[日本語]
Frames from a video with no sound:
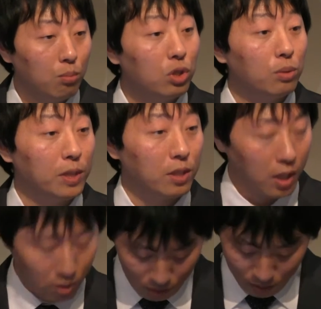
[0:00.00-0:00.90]
結びつ
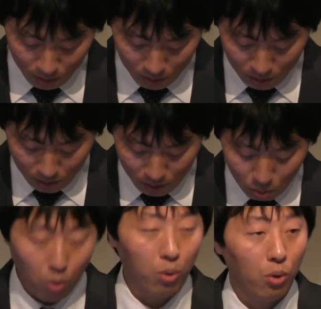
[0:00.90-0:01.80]
ける
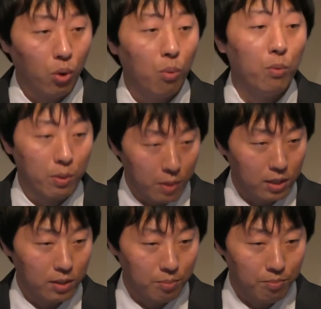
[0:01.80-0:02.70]
と思いま
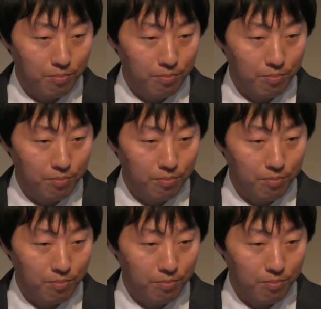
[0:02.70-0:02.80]
す